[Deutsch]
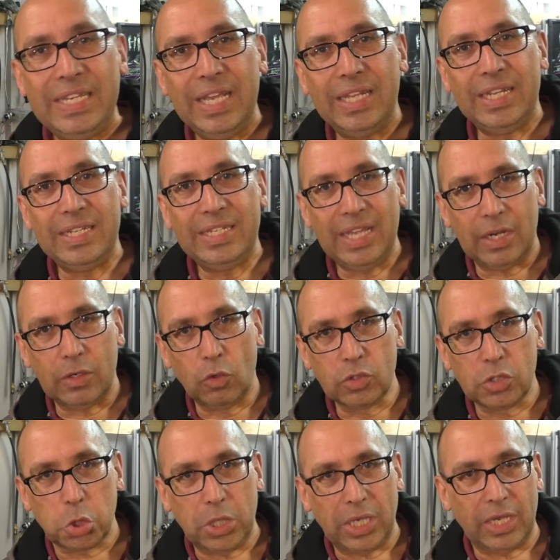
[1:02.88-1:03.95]
ihr den
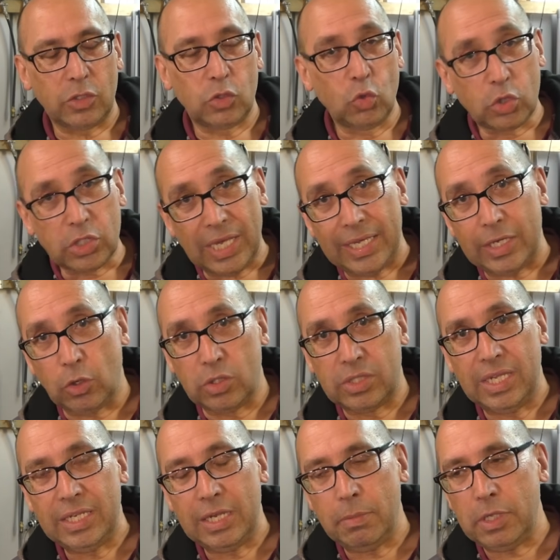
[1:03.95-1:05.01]
Diagnosestecker sucht, zeige ich euch
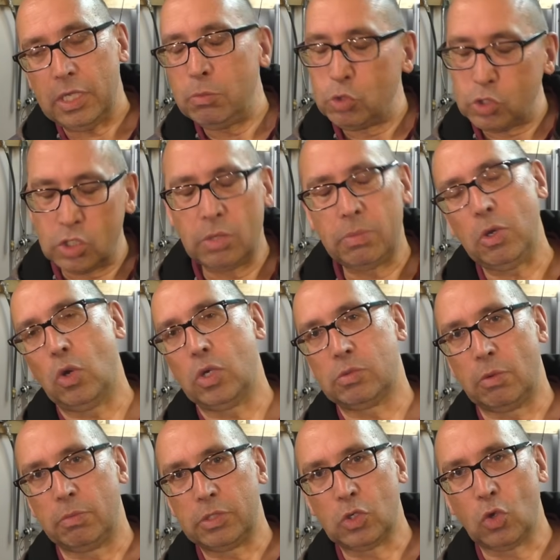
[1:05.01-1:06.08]
den nämlich. Ich musste nämlich auch
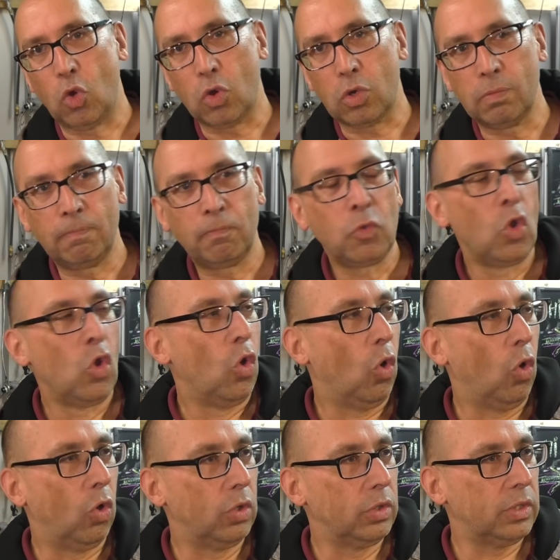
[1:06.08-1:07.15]
erstmal ein bisschen gucken.
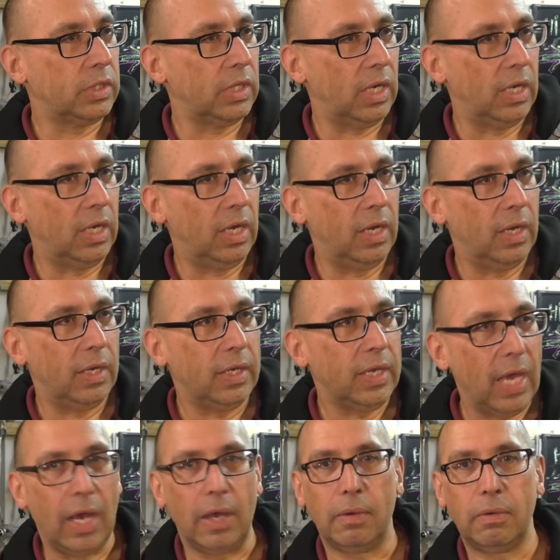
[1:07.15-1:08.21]
Und äh,
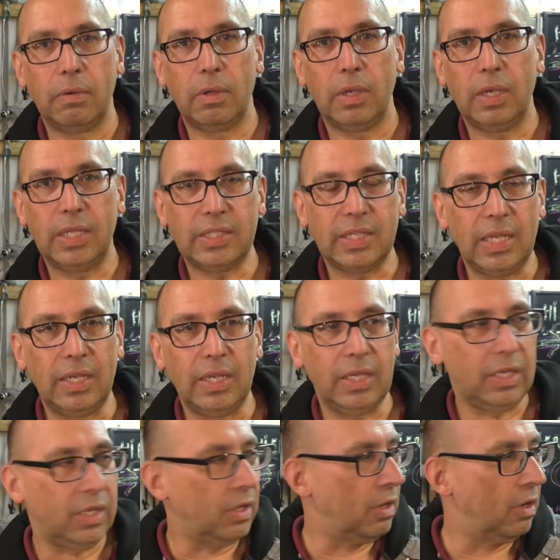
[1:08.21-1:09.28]
ja,
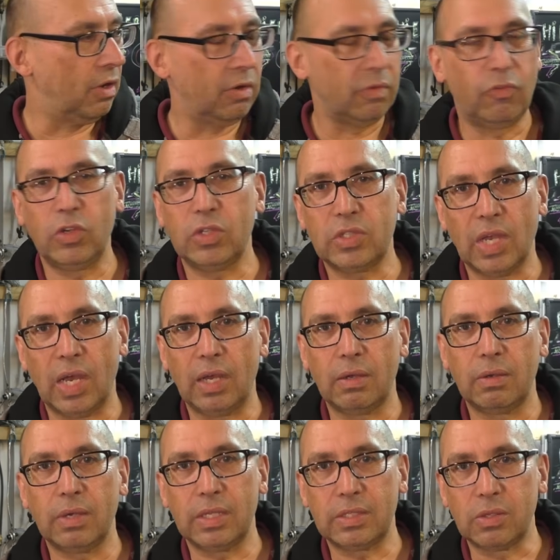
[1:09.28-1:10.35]
letztendlich äh, würde ich
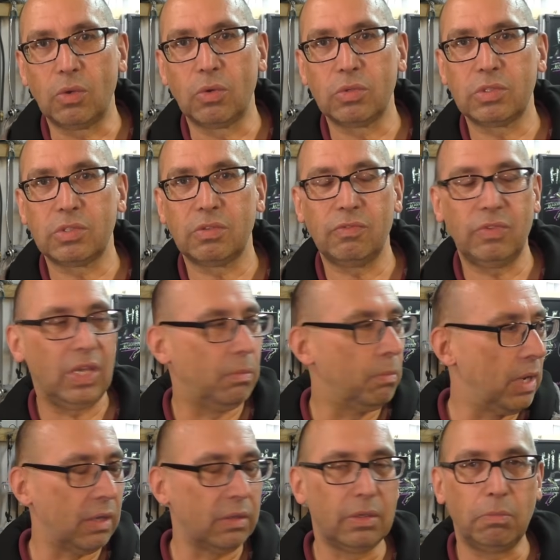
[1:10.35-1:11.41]
sagen, geht's los. Wir
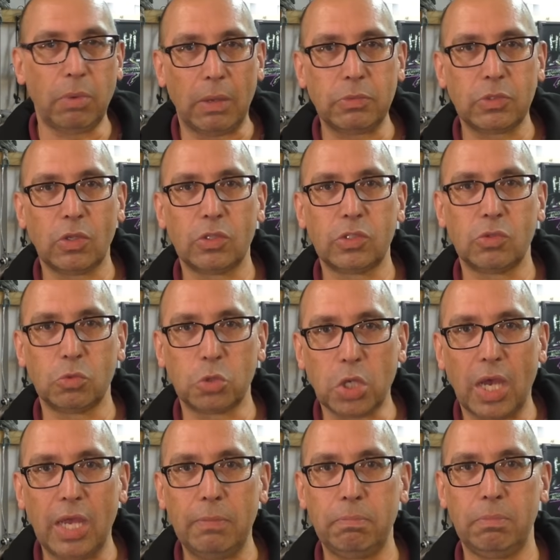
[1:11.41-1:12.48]
machen Bremsklötze und
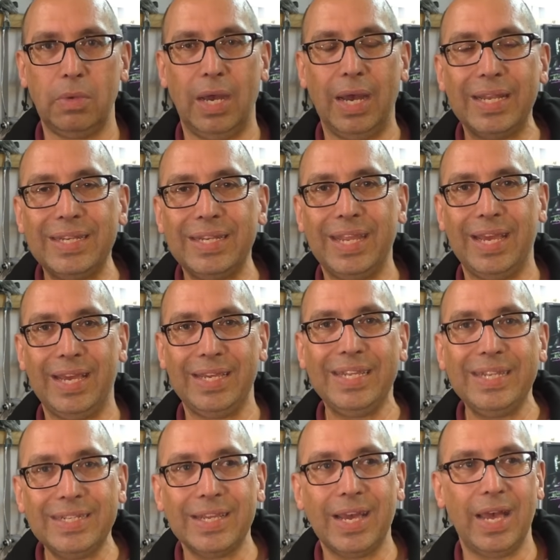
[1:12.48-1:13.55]
Scheiben an der
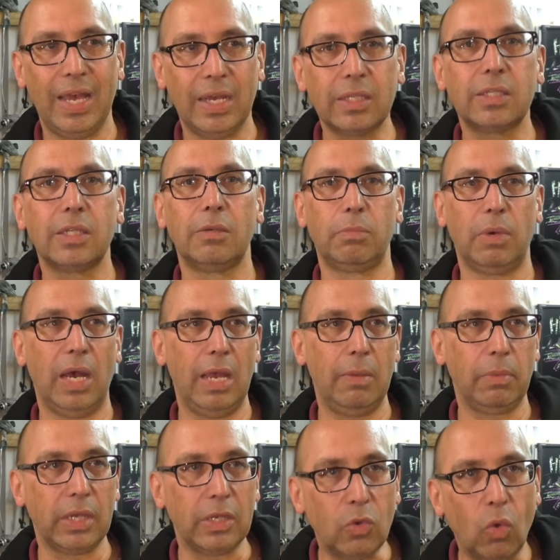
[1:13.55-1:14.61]
Hinterachse bei
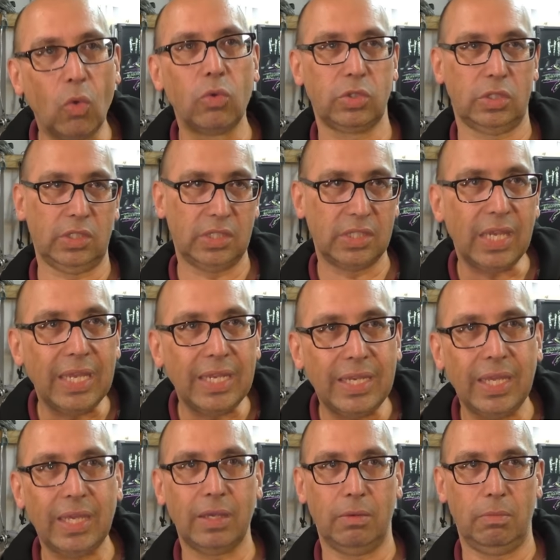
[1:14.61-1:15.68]
einem Renault
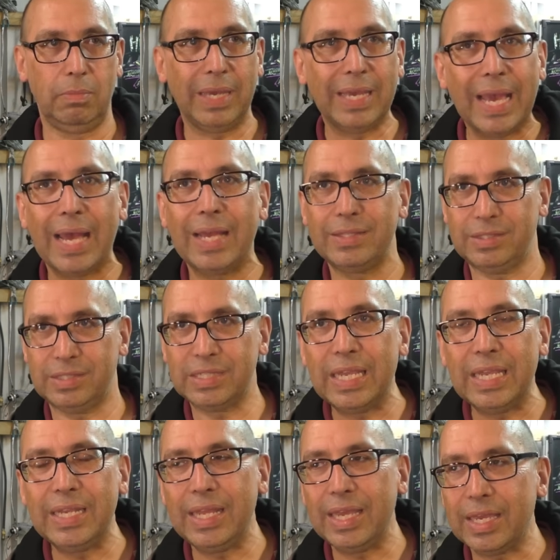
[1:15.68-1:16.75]
Scenic, Megan
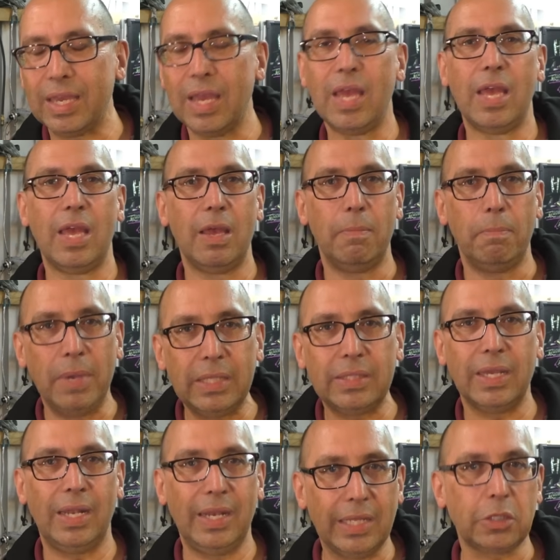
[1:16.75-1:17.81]
Scenic
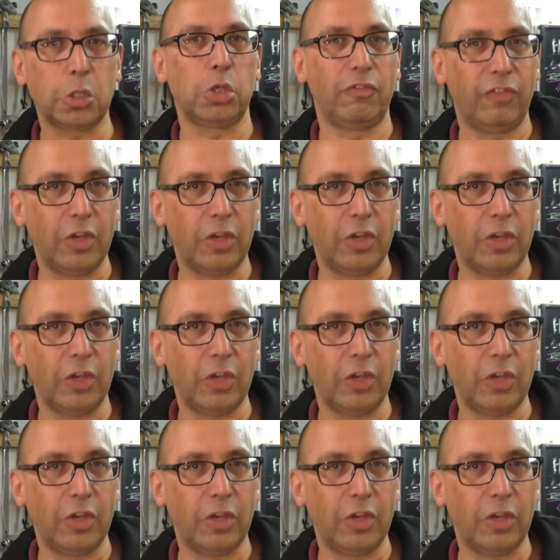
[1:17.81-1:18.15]
mit elektrischer